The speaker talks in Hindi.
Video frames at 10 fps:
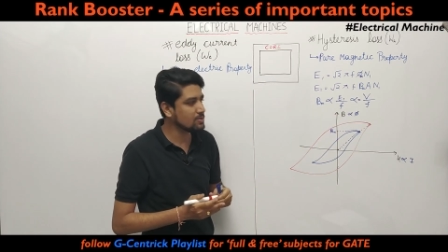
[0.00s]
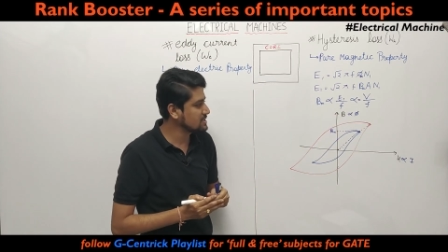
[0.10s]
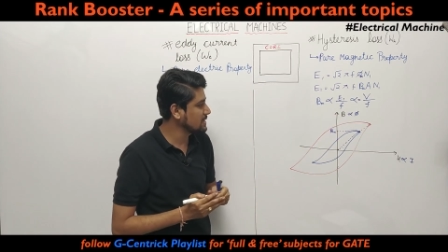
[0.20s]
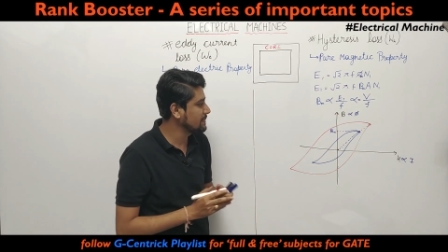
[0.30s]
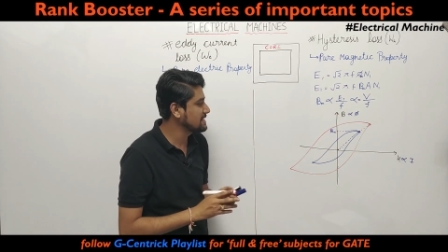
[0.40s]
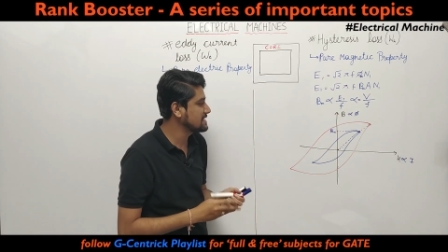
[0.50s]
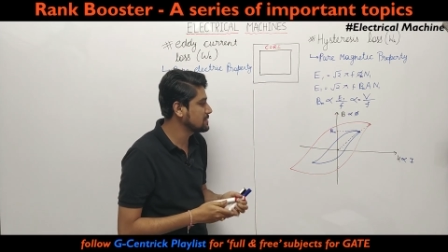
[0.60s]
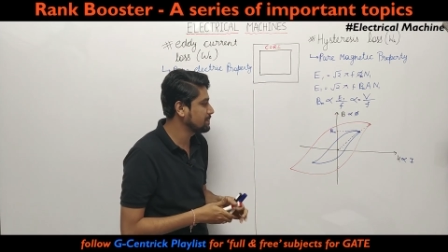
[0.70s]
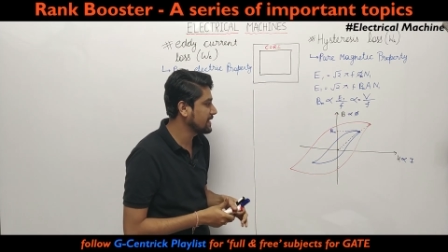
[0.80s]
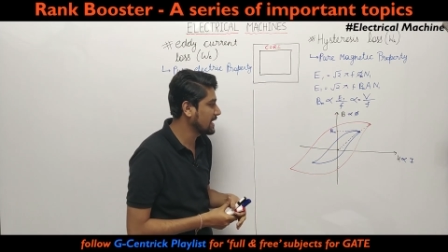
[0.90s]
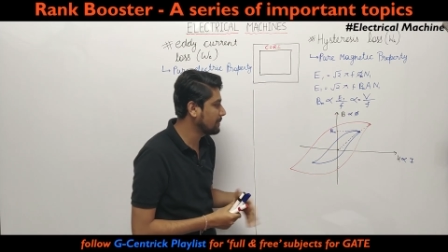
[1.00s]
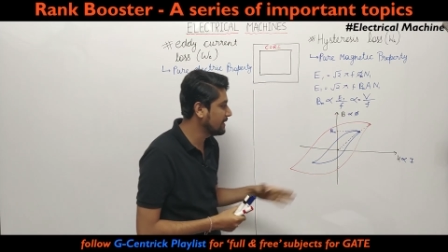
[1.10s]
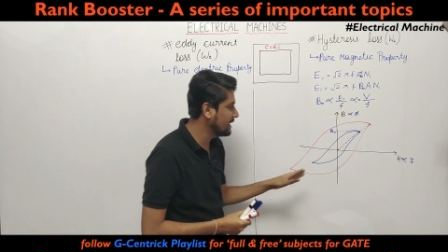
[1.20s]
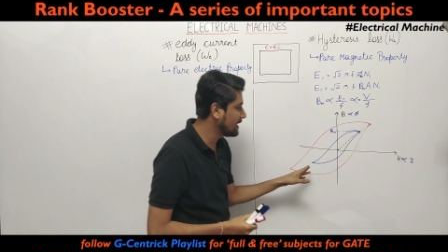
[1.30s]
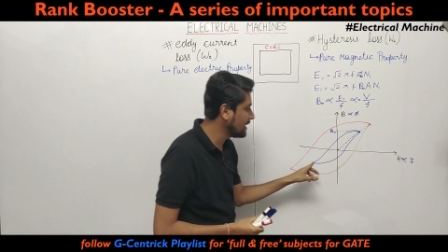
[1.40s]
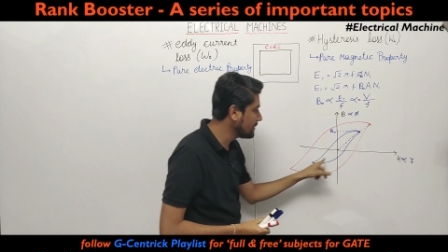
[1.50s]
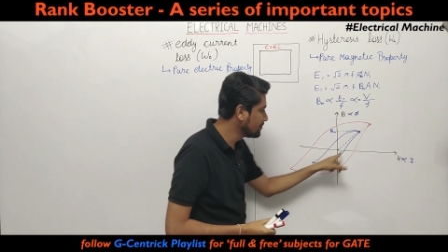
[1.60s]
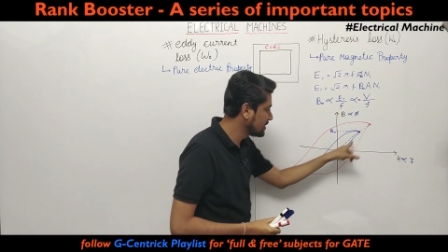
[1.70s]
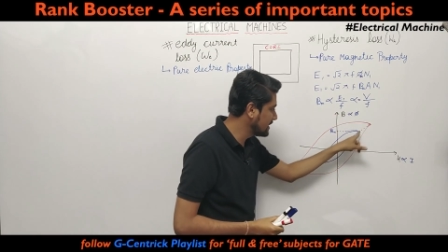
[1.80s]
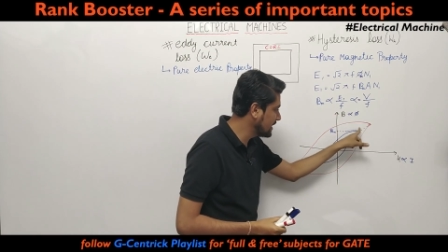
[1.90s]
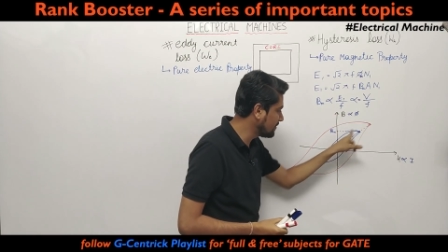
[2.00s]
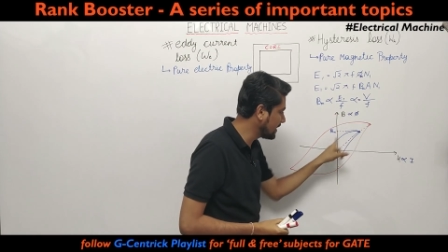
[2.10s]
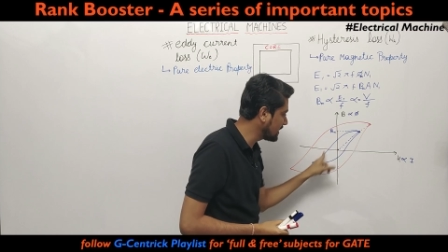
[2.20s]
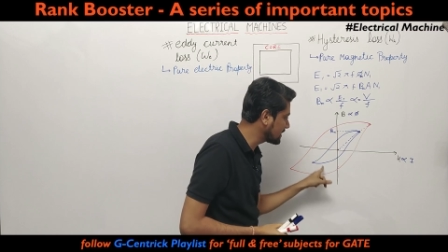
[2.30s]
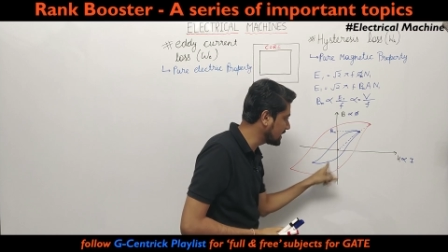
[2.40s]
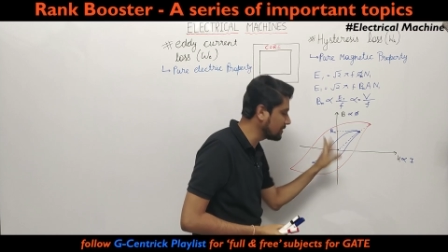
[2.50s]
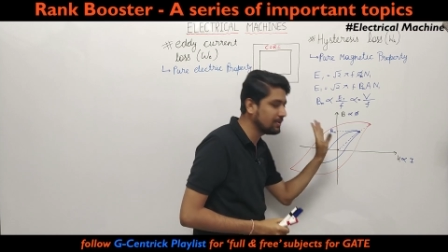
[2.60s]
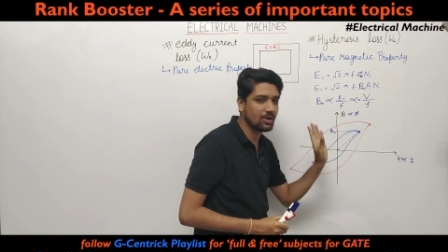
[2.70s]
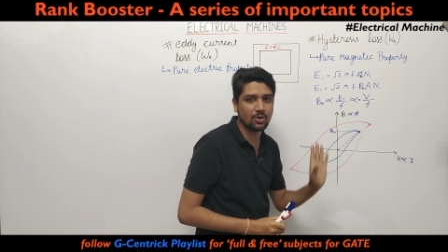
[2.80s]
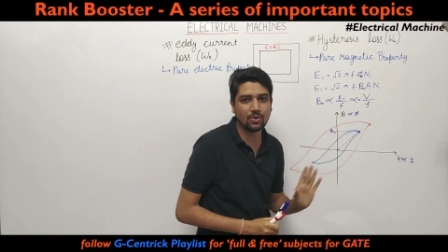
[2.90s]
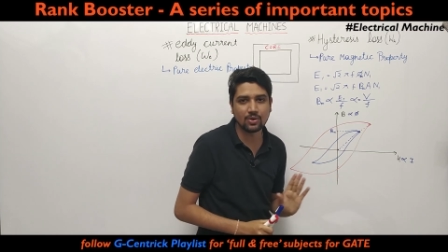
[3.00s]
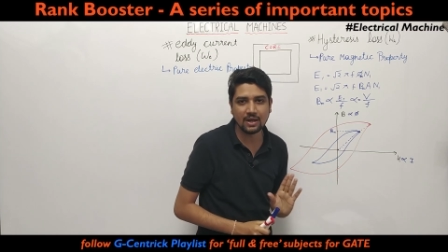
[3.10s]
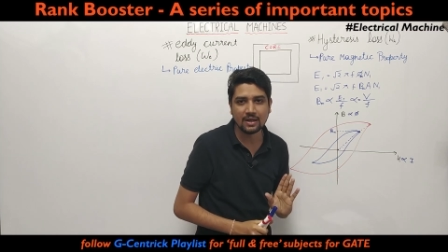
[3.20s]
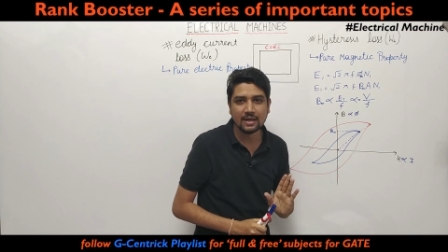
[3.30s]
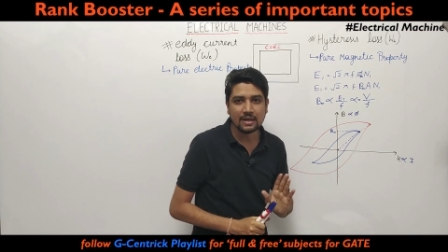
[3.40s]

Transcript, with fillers: उसी बेसिस पे क्या बनेगा ये वाला कर्व ड्रॉ होगा